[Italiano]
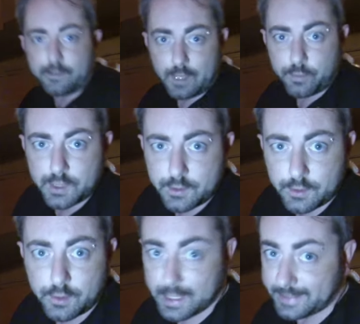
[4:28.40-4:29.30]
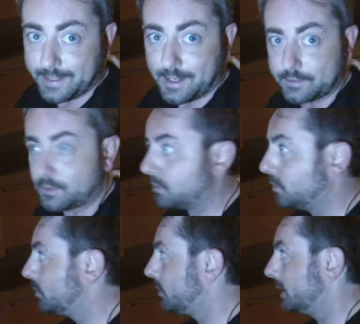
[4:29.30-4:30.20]
mia posizione nel teatro
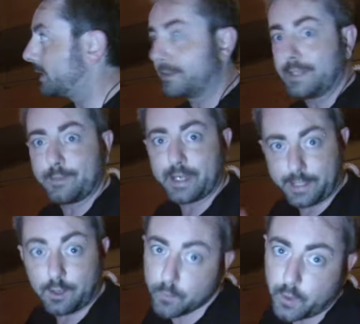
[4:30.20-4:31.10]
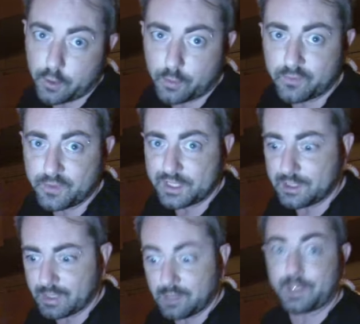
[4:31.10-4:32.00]
comunque rende la macchina un pochino più
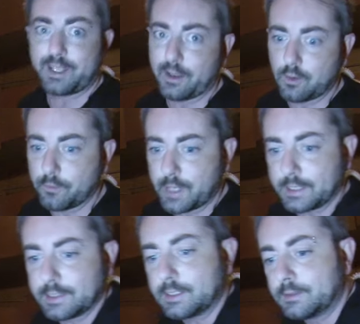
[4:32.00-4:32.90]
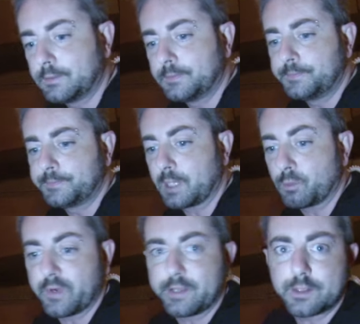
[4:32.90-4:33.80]
visibile perché è ingombrante e
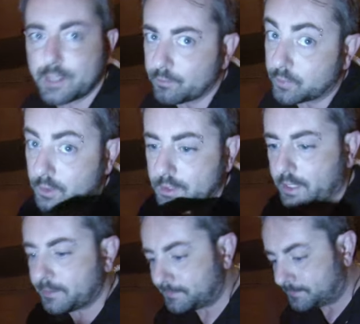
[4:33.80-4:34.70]
muovendosi al buio, sai.